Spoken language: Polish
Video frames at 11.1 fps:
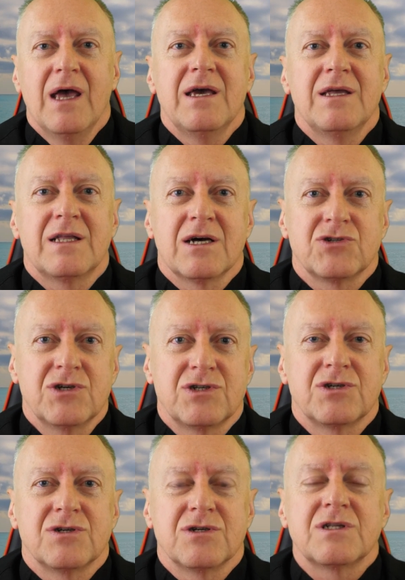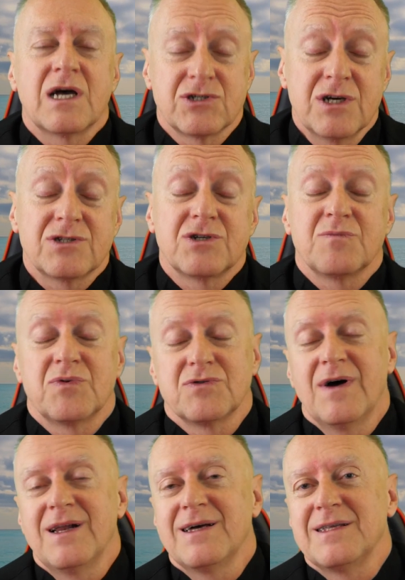I ta, żyć, e, ta rzecz
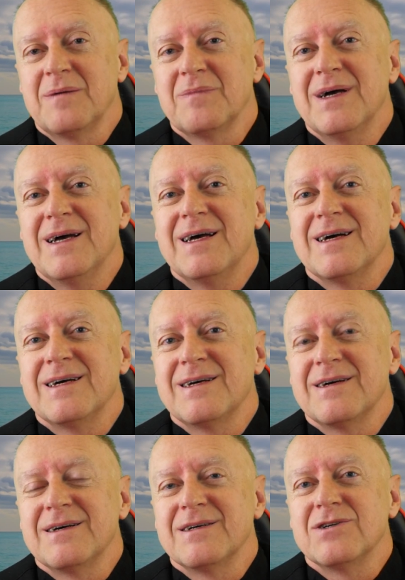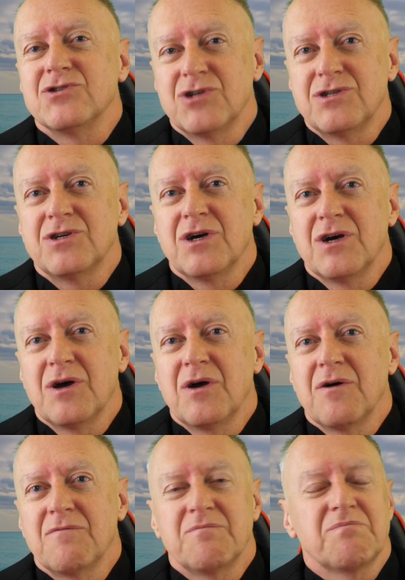pozwala nam y, żyć
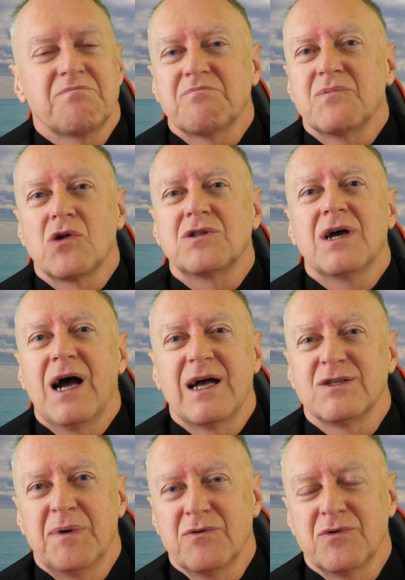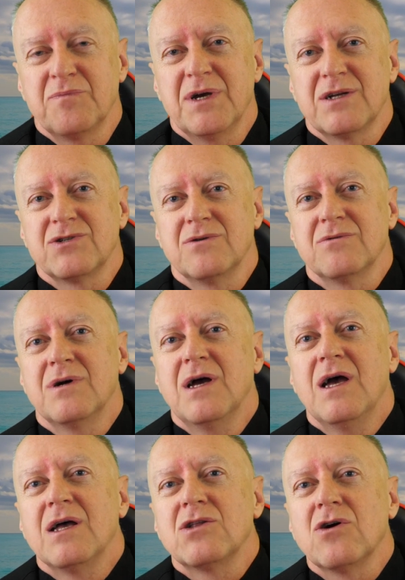mm, oddychając pełną piersią.
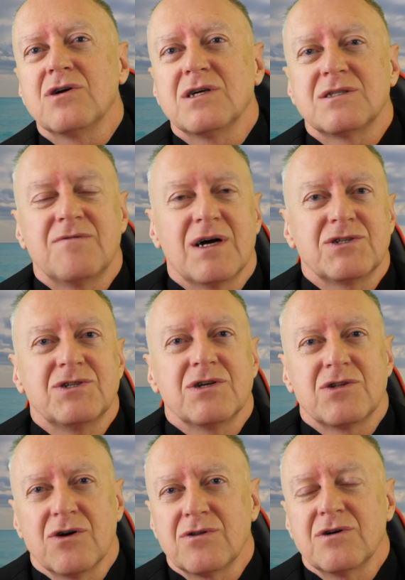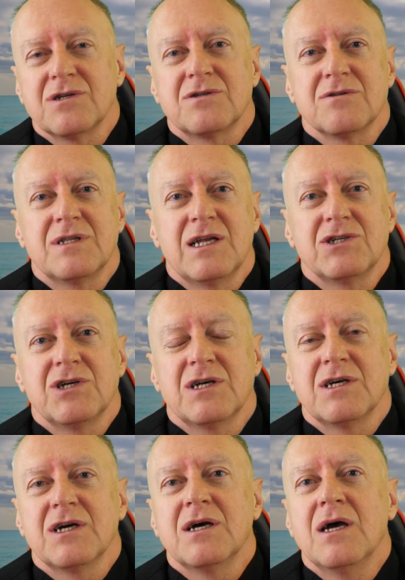To jest właśnie to, to jest
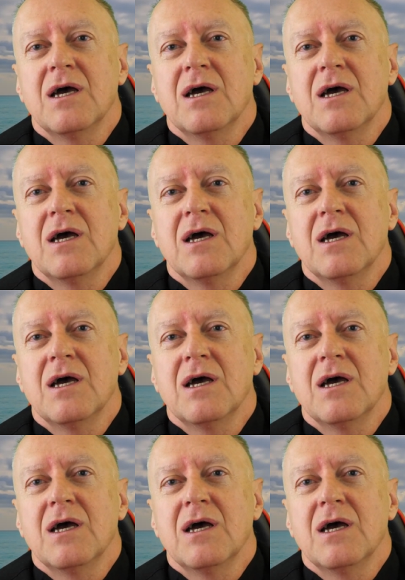odnalezienie